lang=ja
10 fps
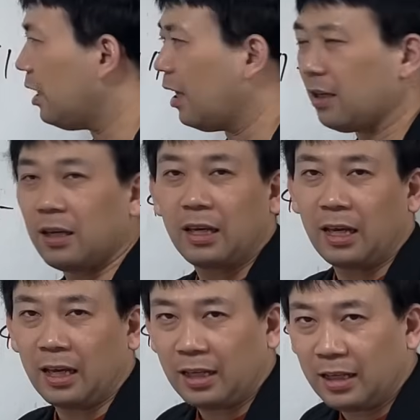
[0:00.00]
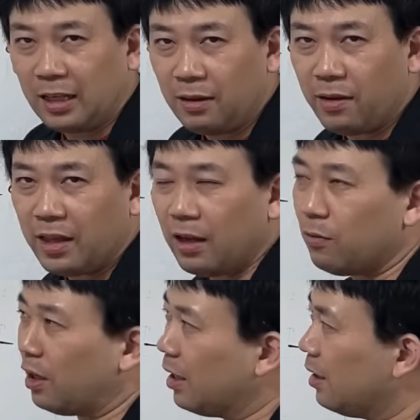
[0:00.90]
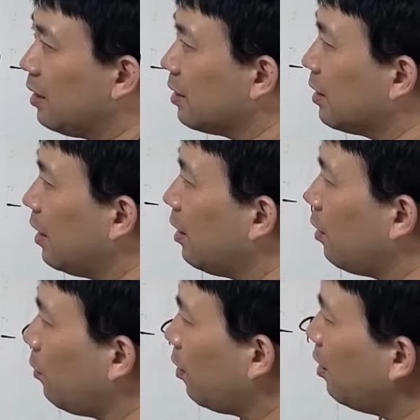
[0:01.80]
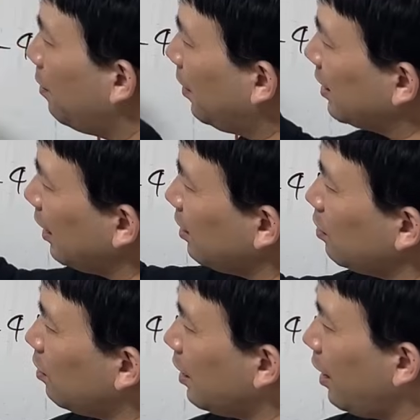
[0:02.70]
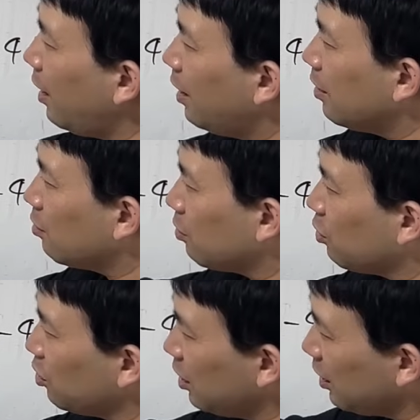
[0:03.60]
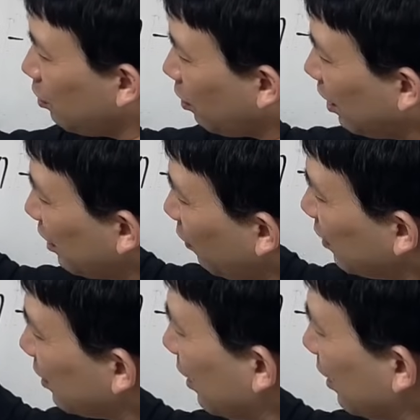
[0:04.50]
結果的にはなるわけですけれども、まあ最初はね、ちょっと初心者の方はです